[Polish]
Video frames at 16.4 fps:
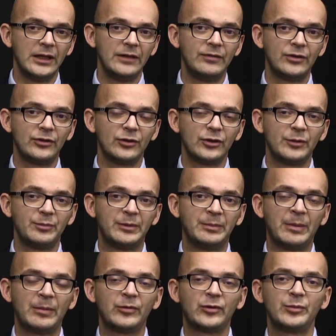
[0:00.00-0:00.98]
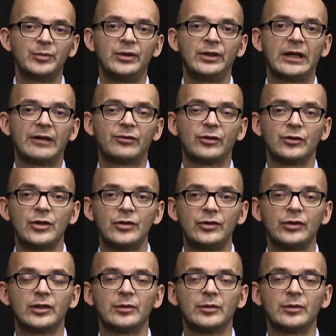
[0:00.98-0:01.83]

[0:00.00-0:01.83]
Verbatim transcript: inwestorzy przypomną sobie rynkach wschodzących,